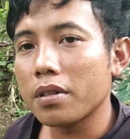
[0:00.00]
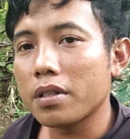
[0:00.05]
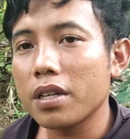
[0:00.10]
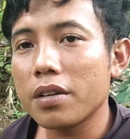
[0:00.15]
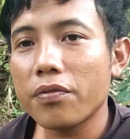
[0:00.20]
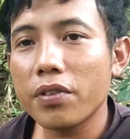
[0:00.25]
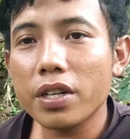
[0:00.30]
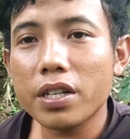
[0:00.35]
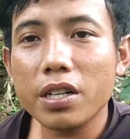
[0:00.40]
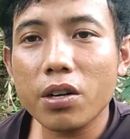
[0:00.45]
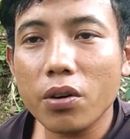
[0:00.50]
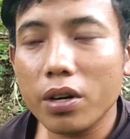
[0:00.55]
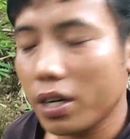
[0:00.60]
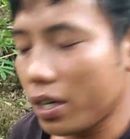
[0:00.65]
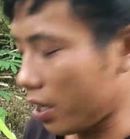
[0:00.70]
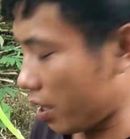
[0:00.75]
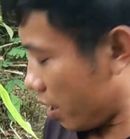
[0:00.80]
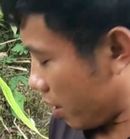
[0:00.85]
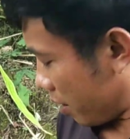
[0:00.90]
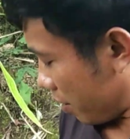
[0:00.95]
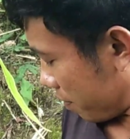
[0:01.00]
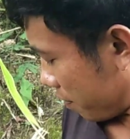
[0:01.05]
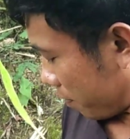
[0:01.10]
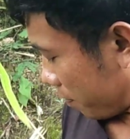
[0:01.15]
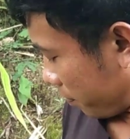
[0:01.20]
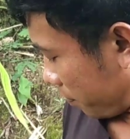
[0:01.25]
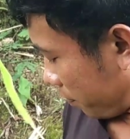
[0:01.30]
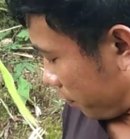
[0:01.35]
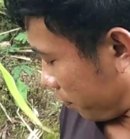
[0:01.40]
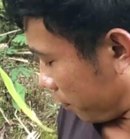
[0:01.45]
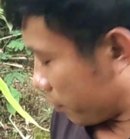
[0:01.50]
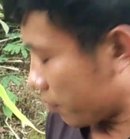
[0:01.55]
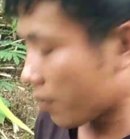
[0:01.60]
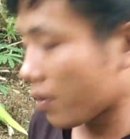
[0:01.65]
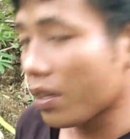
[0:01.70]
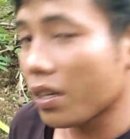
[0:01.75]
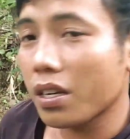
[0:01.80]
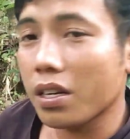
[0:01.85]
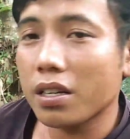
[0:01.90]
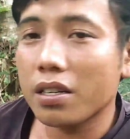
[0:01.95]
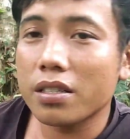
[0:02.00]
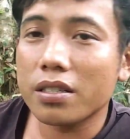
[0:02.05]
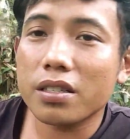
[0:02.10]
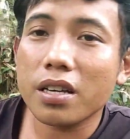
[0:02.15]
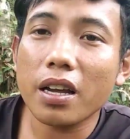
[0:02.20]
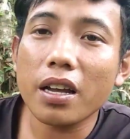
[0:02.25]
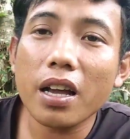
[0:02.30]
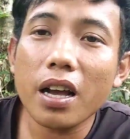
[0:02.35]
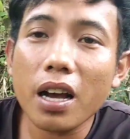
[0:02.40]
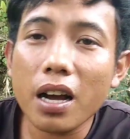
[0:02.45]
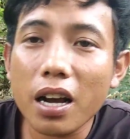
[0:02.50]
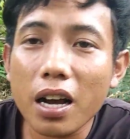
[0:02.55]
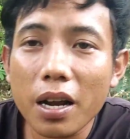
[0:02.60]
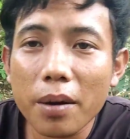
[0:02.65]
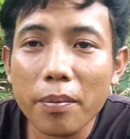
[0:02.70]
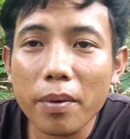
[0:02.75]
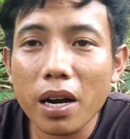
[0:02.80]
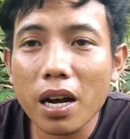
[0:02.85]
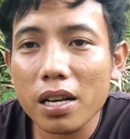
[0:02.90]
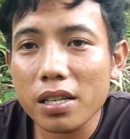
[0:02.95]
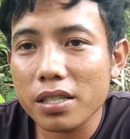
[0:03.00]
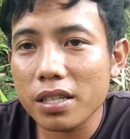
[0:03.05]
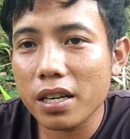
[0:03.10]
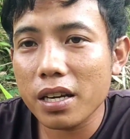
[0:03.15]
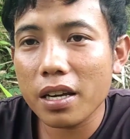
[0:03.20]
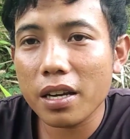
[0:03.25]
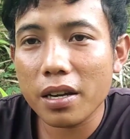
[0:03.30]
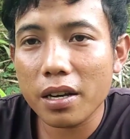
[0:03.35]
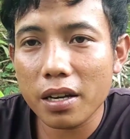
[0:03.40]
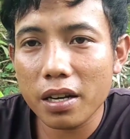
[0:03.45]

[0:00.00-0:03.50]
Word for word: di video ini saya akan mengasih